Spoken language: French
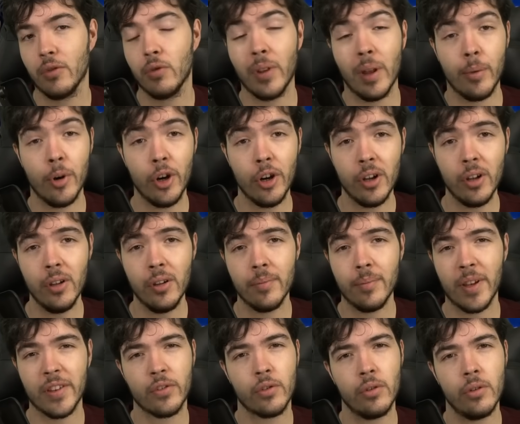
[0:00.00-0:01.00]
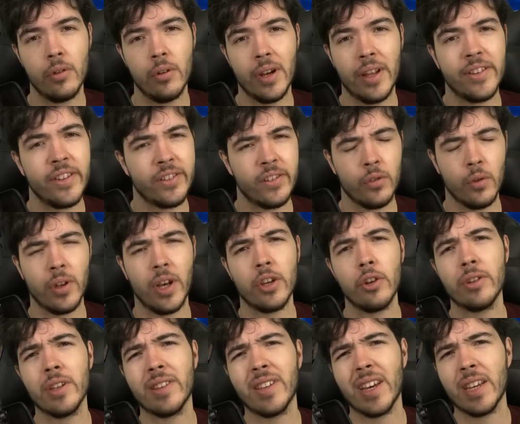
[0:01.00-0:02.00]
Tout d'abord parce que la décision de
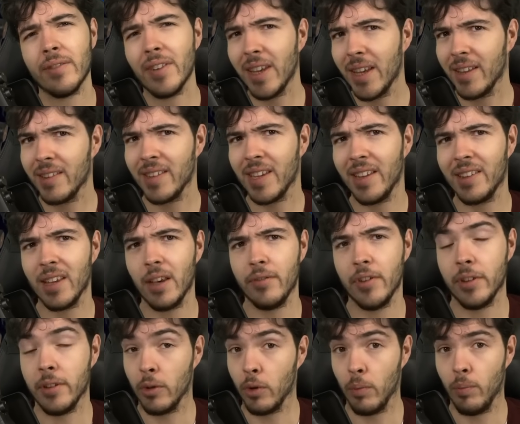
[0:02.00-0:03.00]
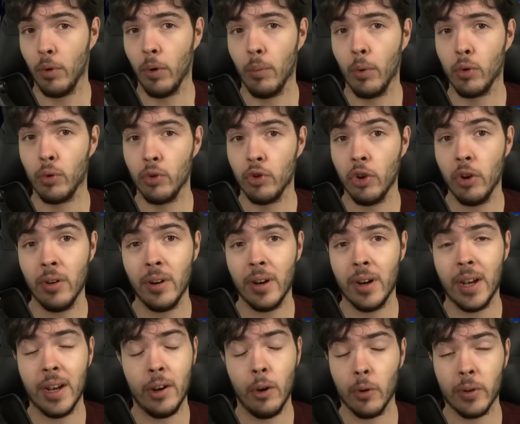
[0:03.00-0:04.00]
Riot est arrivée très très vite et que pour beaucoup de gens,
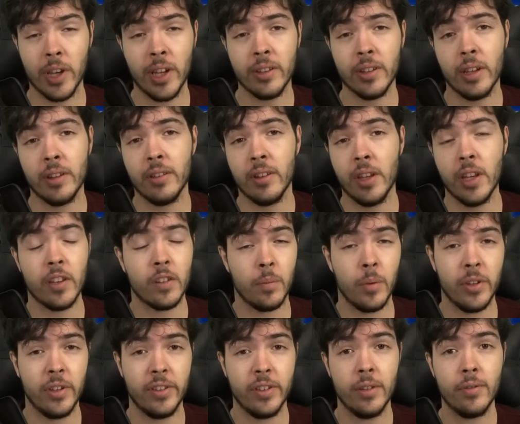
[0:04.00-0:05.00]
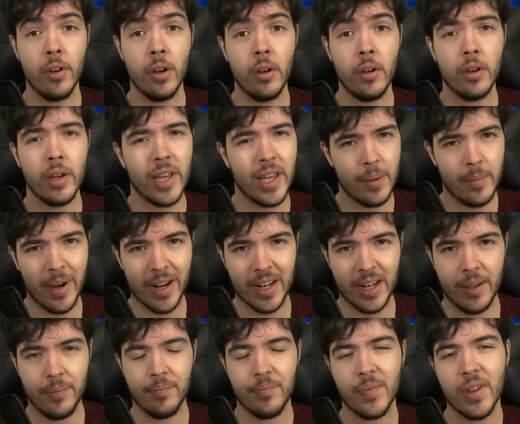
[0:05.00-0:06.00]
l'enquête a été expéditive et
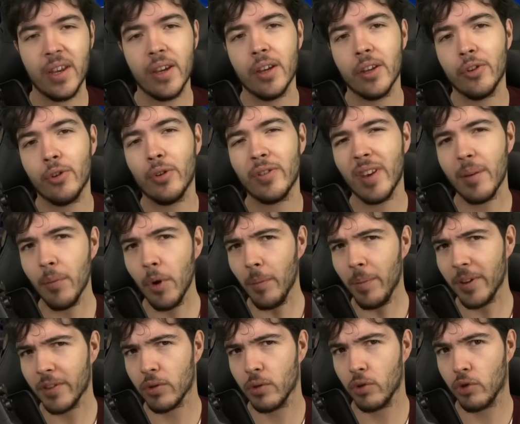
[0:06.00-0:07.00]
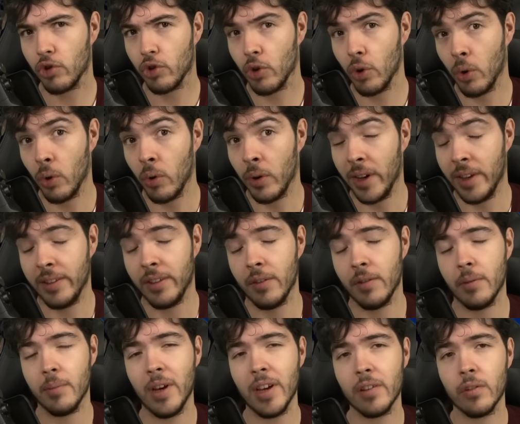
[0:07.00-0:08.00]
bâclée. Deuxièmement parce que Cho et
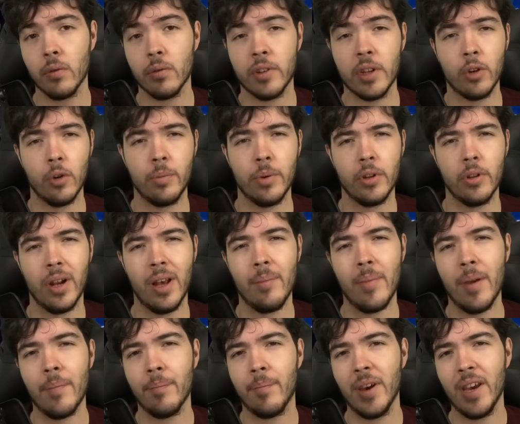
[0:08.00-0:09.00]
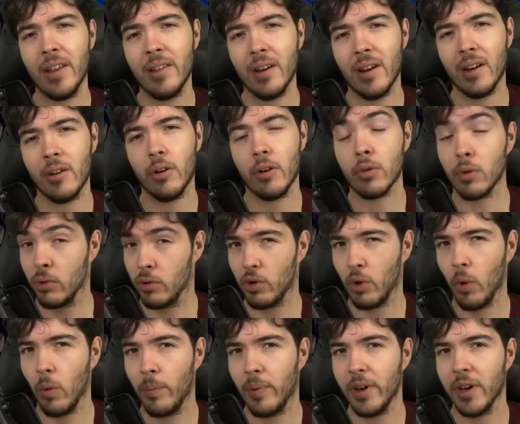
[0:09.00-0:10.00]
Civimax ont écopé de la même peine alors que
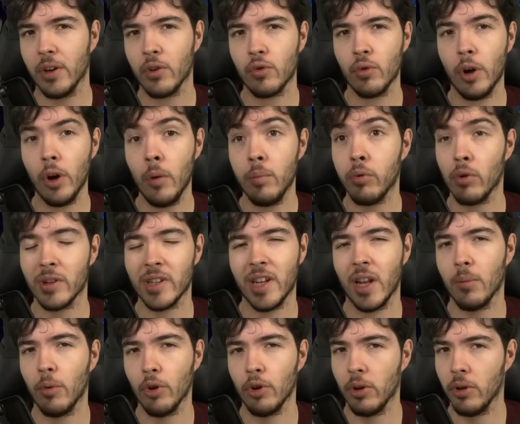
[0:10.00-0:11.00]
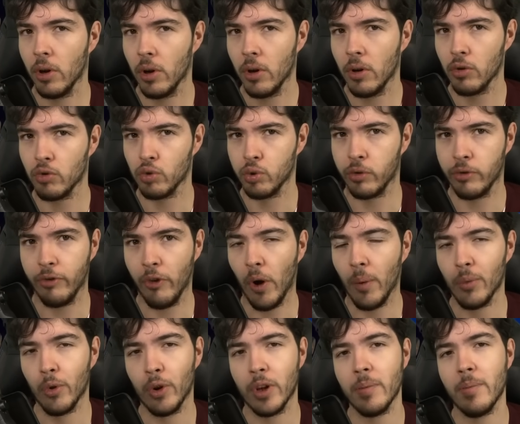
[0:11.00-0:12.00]
tromper un joueur pour qu'il abandonne toute
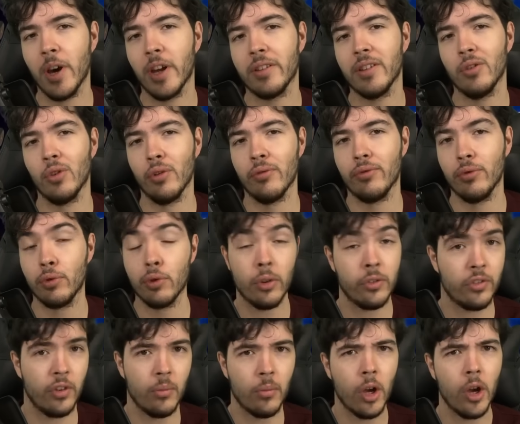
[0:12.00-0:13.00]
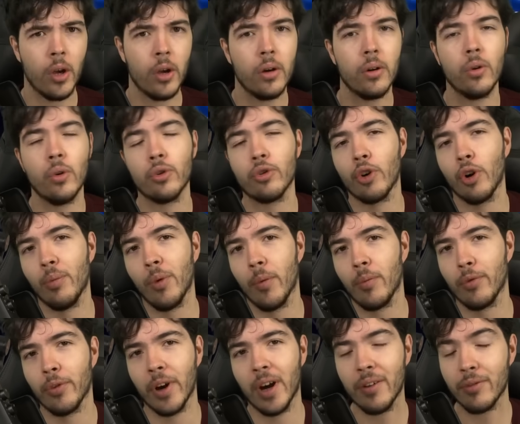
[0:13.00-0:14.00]
forme de liberté dans le futur semble
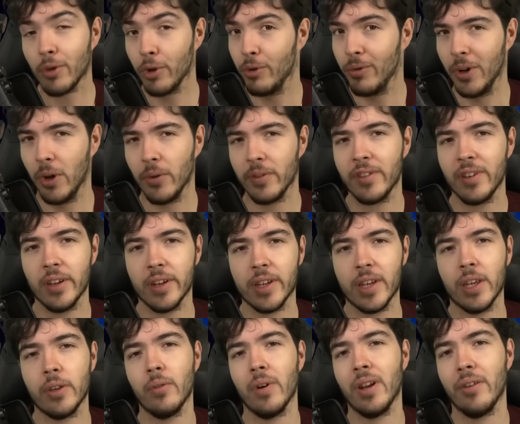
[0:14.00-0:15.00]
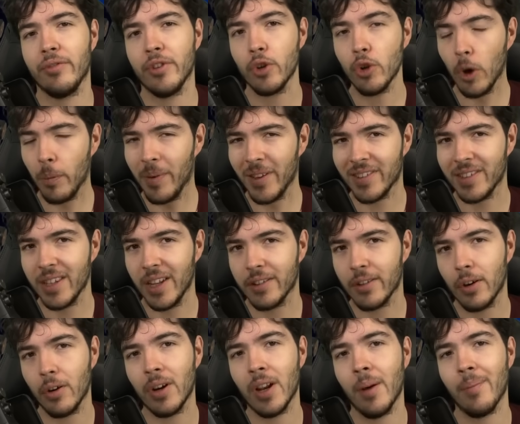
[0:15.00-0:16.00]
autrement plus grave que de lui lancer un crayon à la figure parce qu'il a
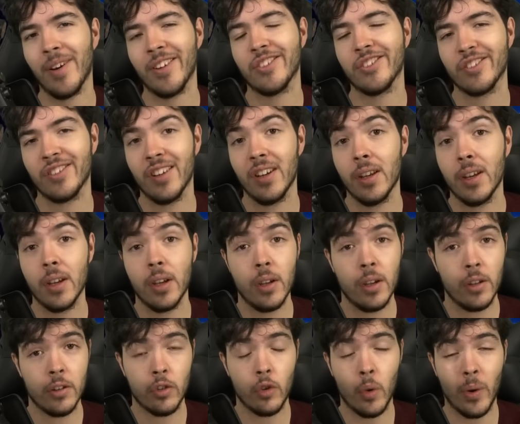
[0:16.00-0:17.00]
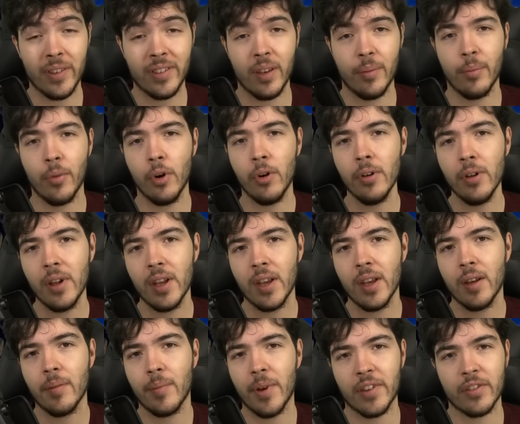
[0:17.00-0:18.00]
troll un match. Troisièmement,
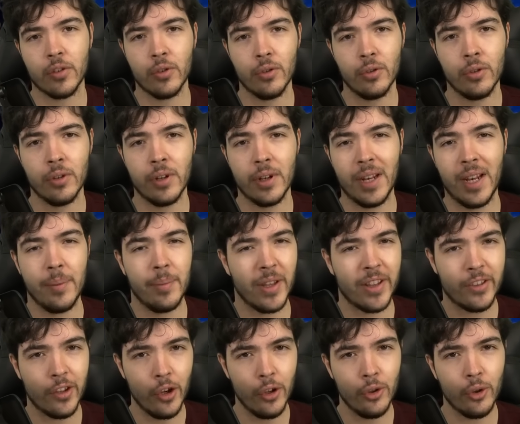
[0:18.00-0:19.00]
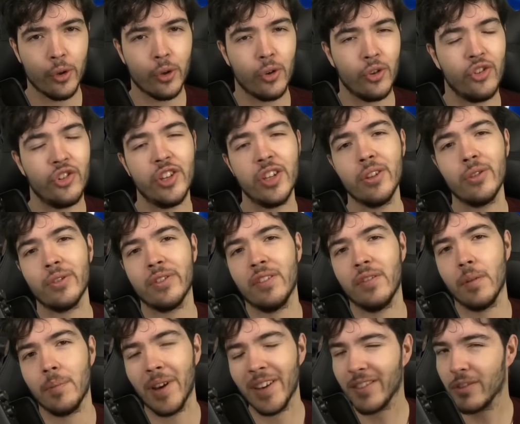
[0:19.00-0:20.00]
parce que les méthodes de coaching de
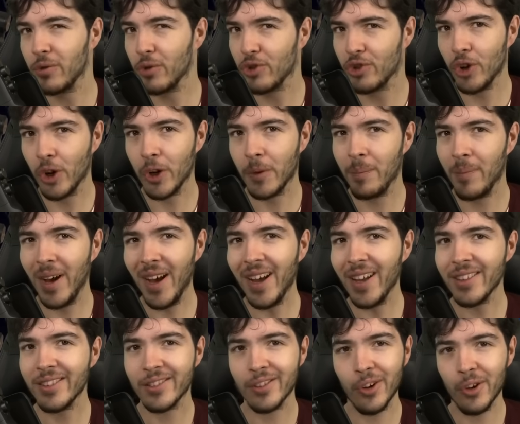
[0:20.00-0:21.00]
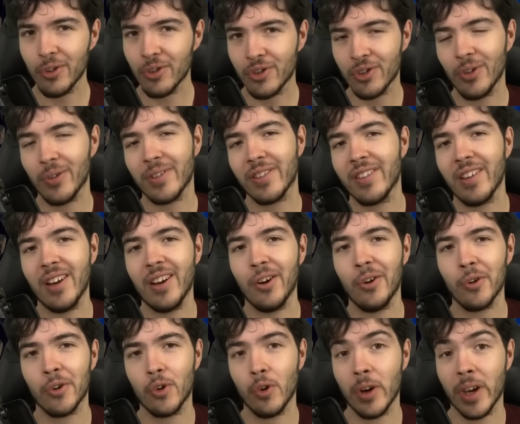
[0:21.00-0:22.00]
Civimax ne choquent pas tant de gens que
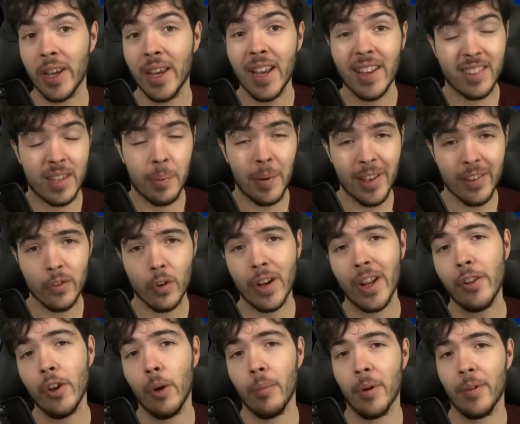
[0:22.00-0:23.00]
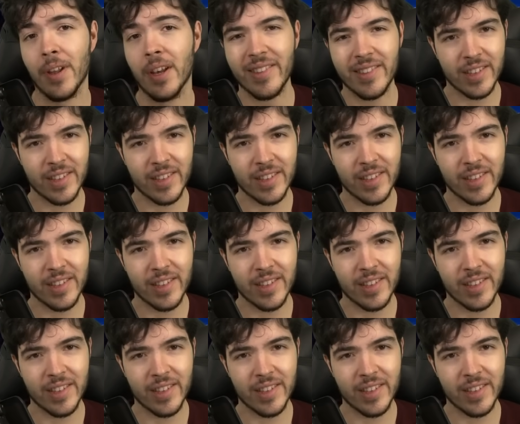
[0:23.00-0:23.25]
ça en Corée. C'est presque la norme.